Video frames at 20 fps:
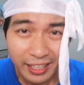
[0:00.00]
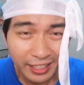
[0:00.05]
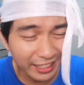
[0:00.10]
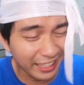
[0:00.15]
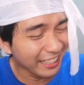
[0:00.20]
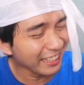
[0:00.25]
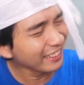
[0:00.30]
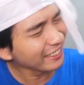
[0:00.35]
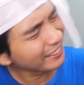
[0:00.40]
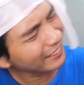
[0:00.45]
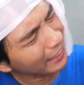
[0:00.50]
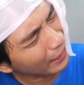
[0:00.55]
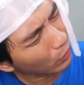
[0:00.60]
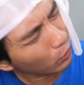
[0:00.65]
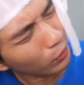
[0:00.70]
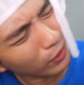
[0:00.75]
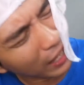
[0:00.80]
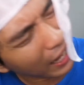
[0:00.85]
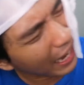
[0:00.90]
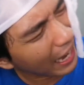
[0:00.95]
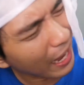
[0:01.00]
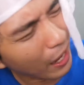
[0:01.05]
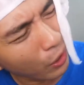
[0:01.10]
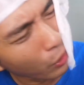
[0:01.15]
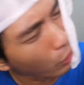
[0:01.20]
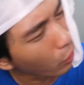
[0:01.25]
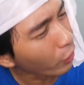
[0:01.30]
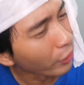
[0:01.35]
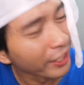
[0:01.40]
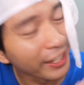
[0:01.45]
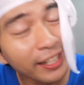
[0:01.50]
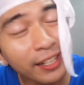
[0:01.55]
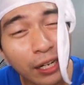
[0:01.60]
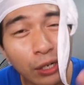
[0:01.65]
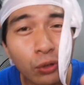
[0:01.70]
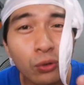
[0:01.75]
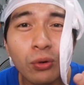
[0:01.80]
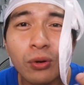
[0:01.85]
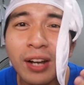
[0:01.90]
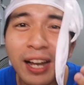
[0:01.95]
Ni hindi ko na nga ho
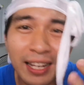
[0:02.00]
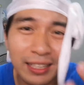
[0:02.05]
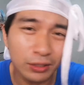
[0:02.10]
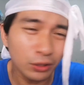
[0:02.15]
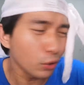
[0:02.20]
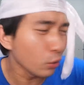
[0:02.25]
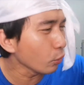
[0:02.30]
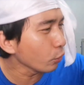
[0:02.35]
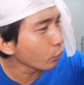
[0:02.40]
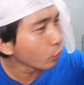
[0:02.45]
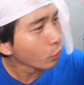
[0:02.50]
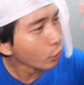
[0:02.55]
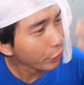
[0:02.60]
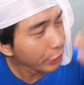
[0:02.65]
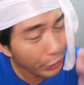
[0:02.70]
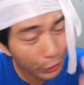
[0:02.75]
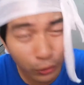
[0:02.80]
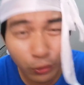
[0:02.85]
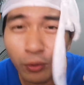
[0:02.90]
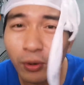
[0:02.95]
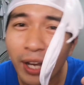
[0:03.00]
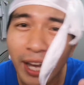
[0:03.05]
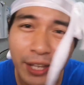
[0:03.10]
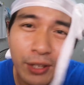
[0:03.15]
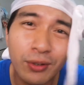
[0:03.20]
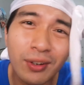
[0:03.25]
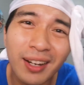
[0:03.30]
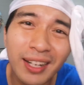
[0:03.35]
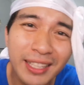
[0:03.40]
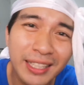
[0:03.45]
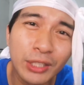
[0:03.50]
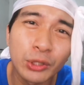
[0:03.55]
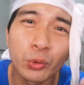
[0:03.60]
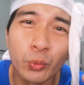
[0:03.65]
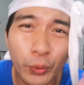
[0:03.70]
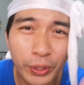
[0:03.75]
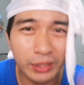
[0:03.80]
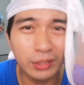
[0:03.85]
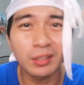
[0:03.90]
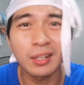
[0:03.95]
hinalungkat o hinukay yung kanyang
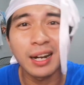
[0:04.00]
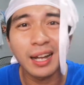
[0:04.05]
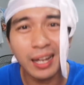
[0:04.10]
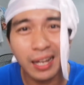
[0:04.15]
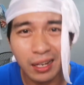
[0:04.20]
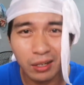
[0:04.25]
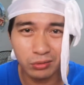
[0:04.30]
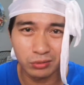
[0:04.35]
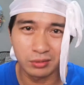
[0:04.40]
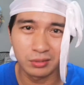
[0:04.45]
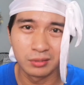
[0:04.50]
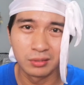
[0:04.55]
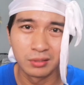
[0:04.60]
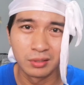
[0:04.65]
Twitter account.